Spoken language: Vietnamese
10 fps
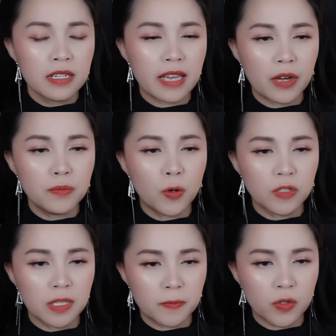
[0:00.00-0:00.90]
Kéo mũ
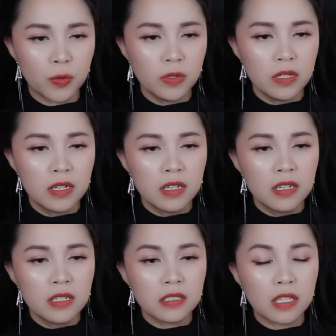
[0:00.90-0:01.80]
sụp xuống,
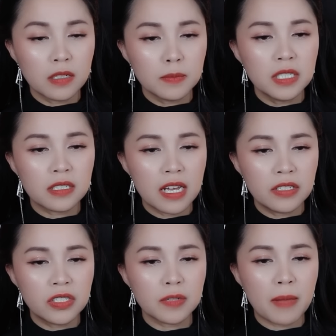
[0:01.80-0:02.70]
Tân bước đến
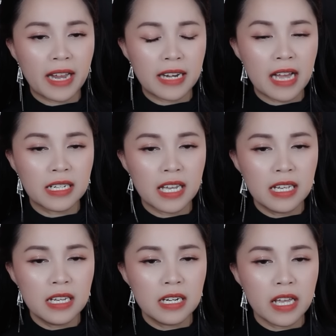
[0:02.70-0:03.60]
trước bàn đăng
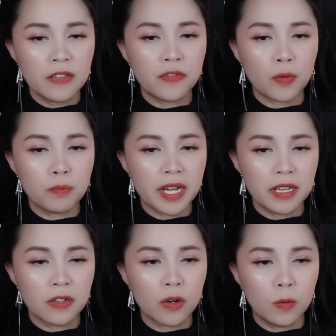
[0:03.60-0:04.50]
ký lấy phong bì
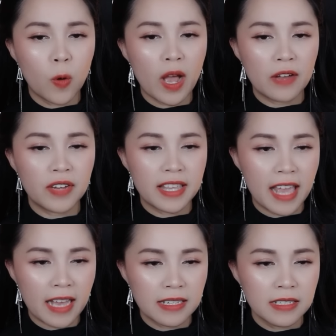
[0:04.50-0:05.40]
cùng hoa và
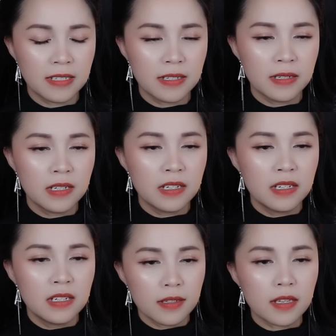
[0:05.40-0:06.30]
nhang.
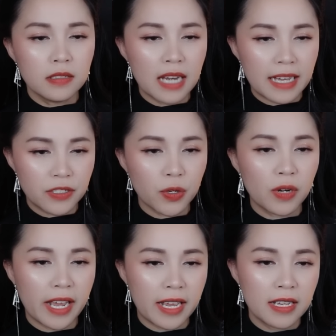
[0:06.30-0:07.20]
Giữ lại số
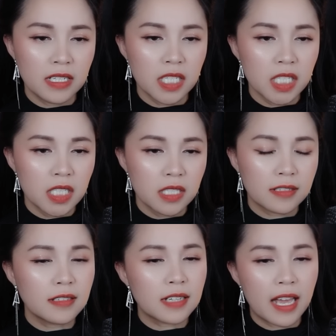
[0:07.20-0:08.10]
lẻ,
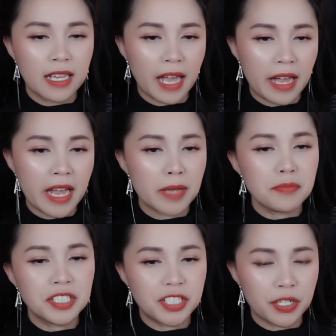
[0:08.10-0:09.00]
Tân để cả
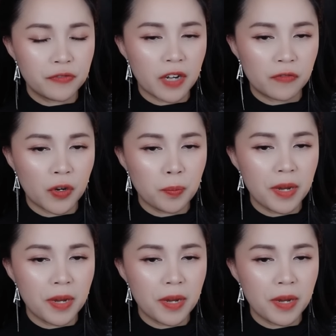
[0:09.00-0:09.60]
20 triệu vào phong